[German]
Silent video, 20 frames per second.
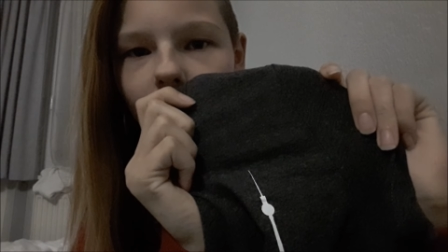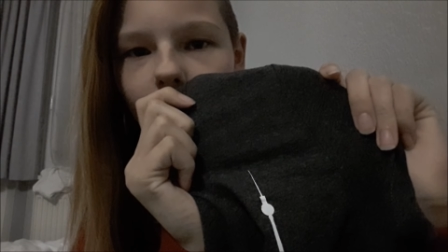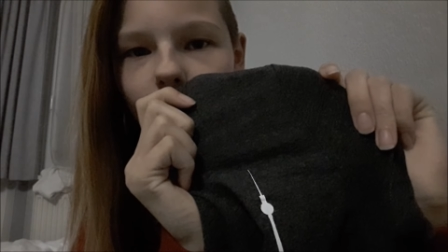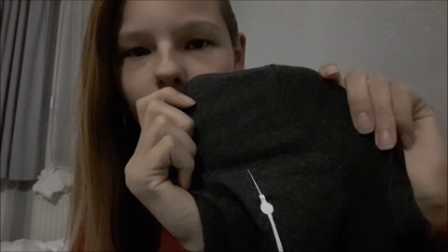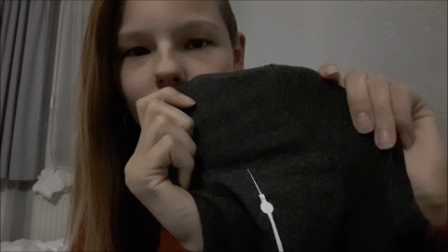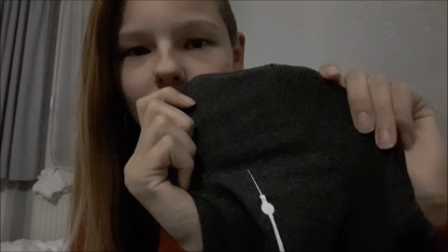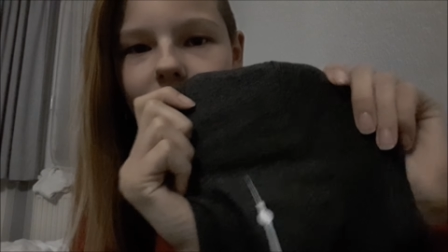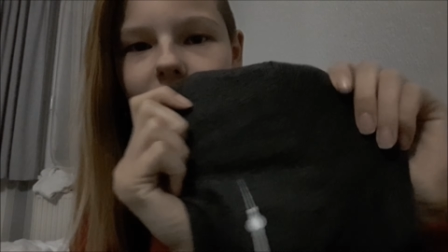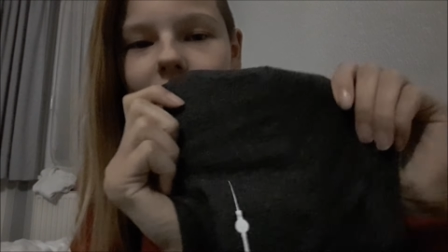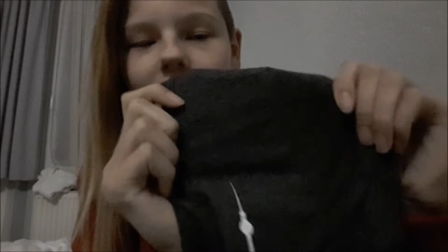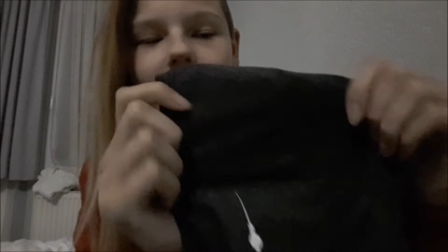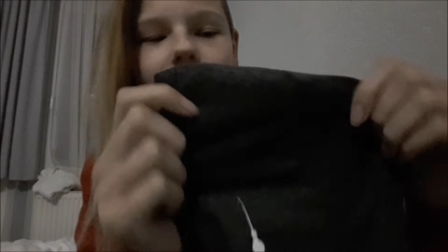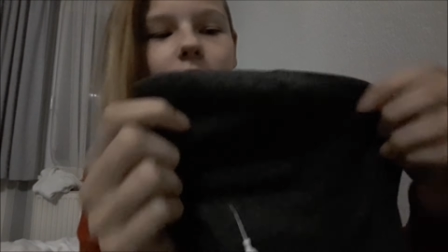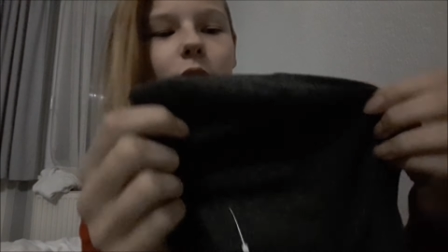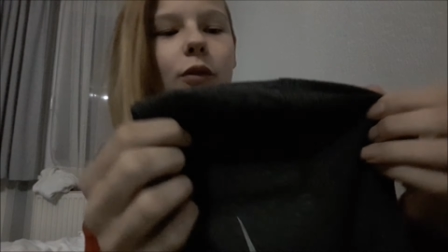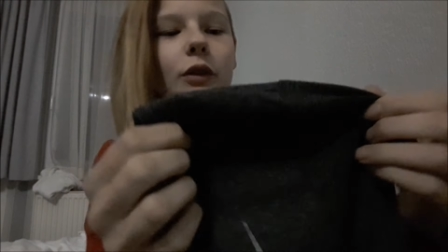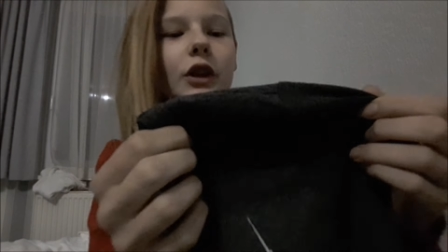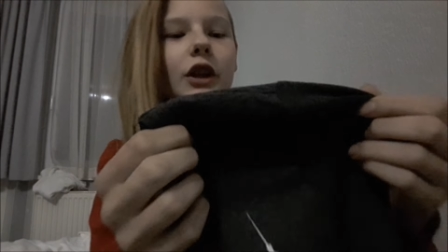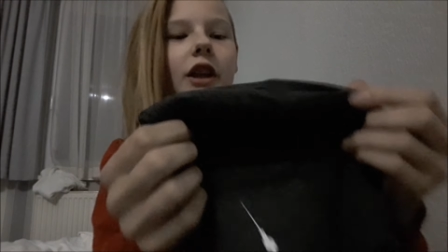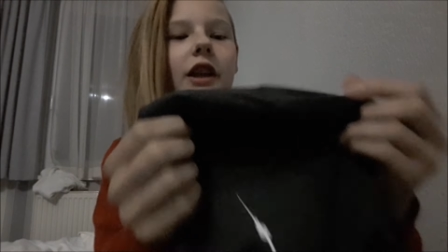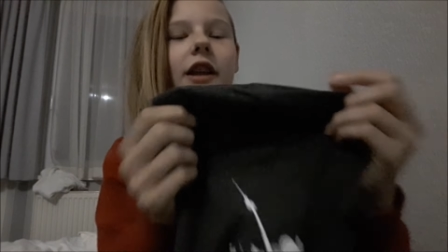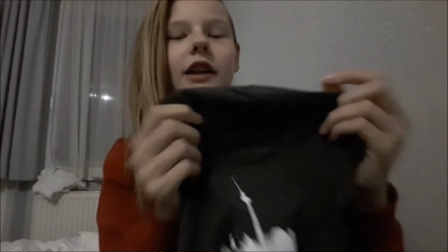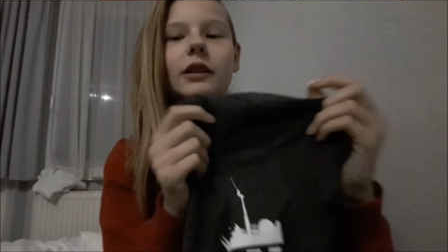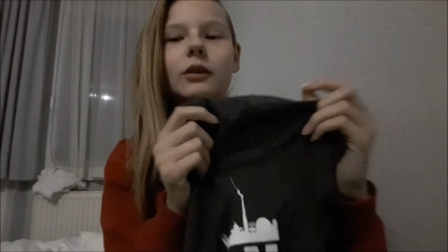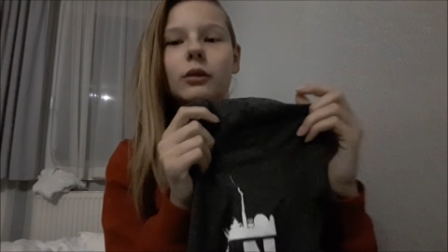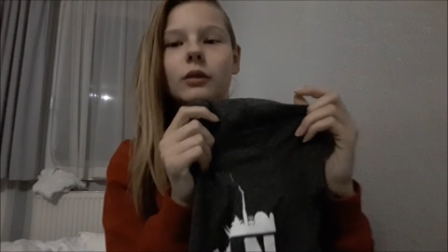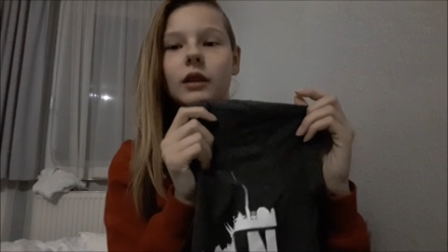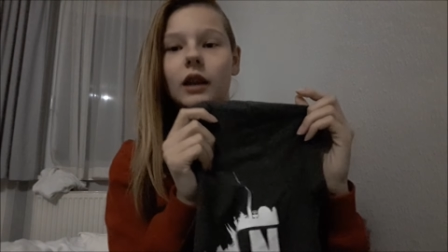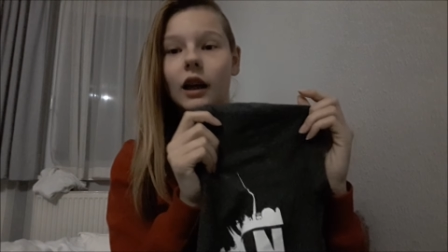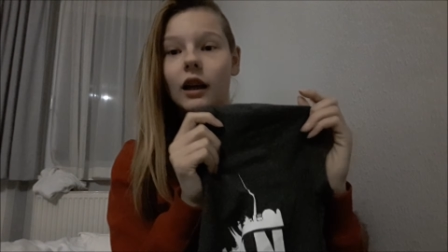Auch darauf stehe
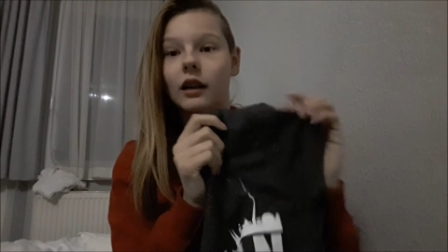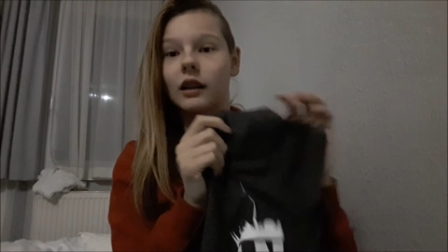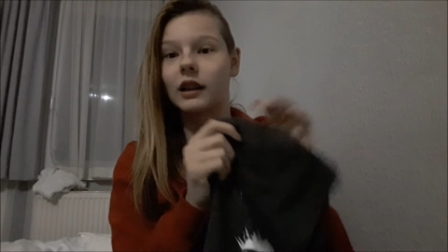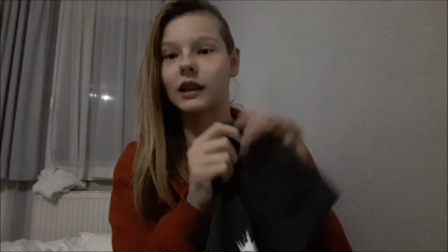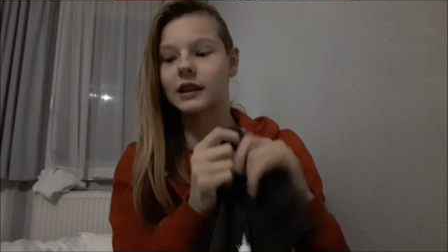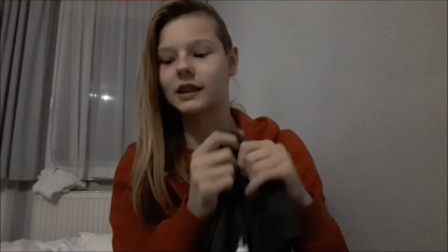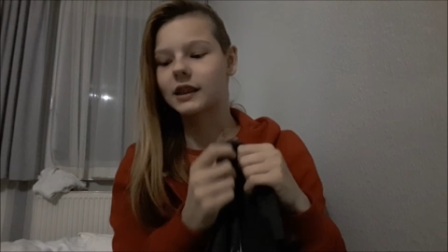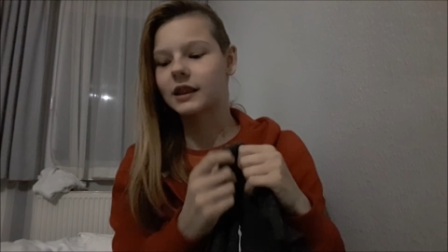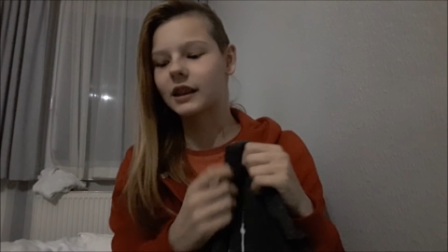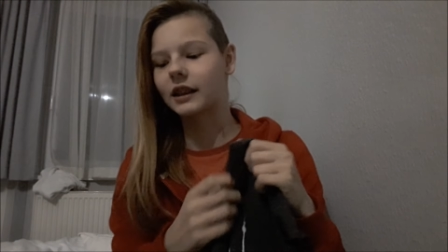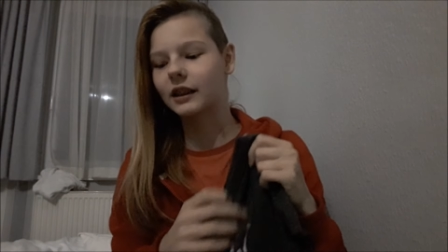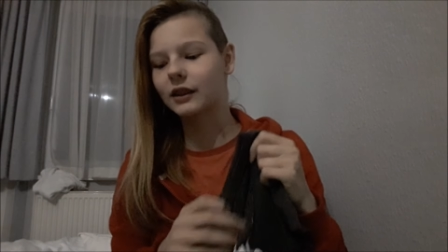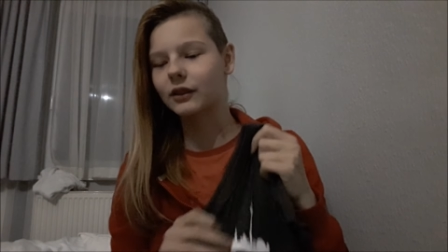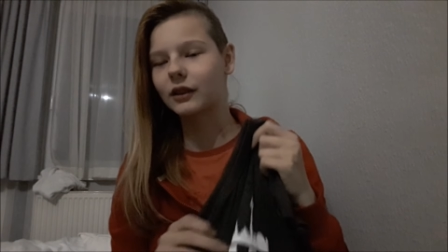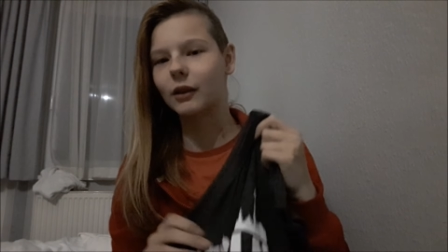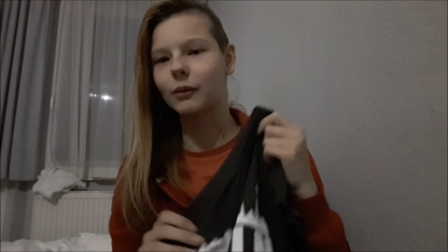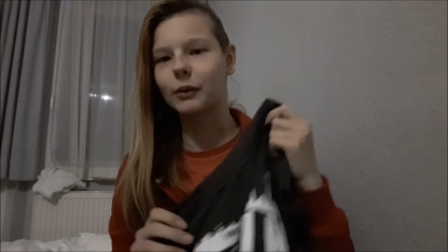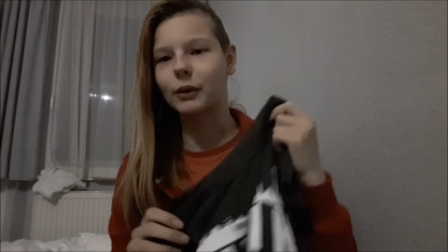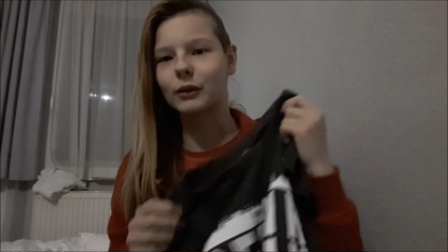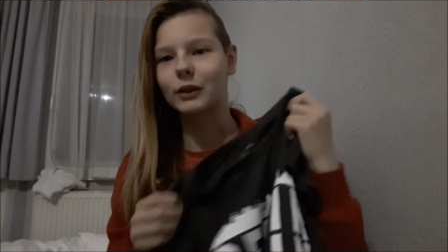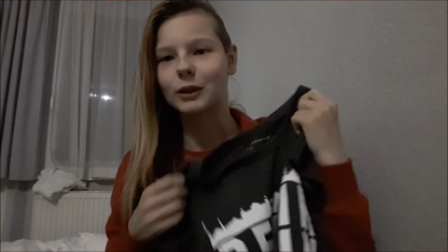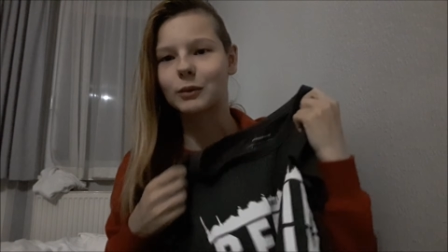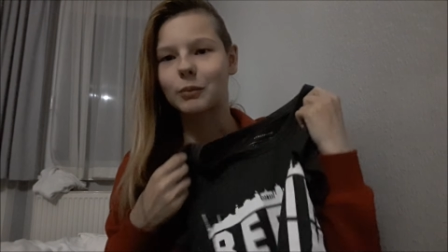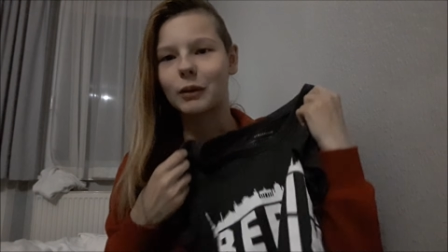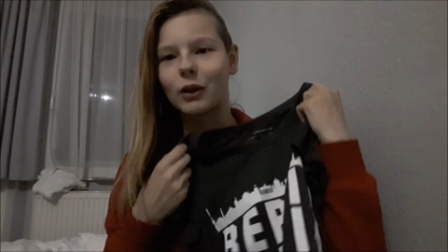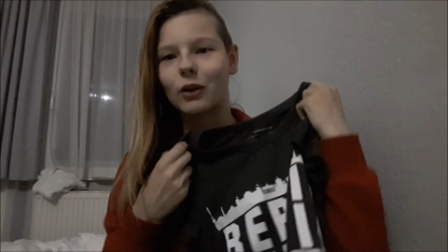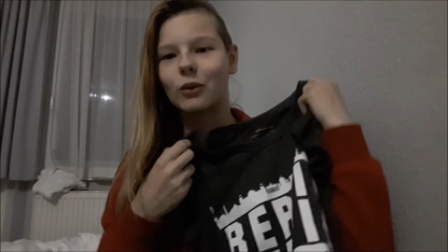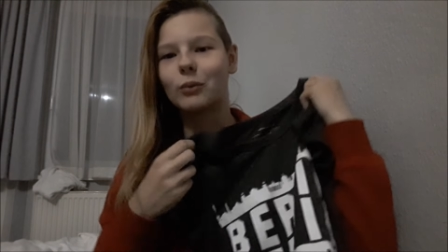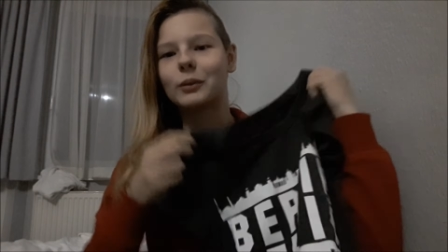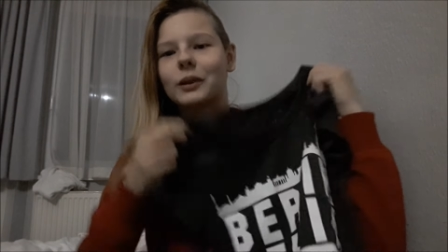ich total in letzter Zeit. Deswegen habe ich auch das
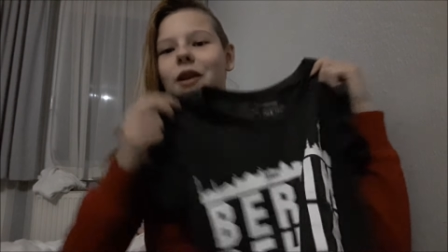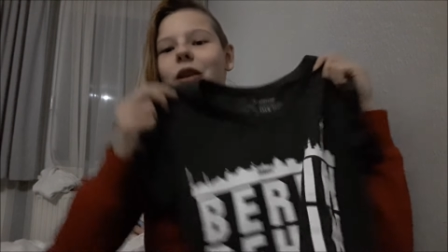Blaue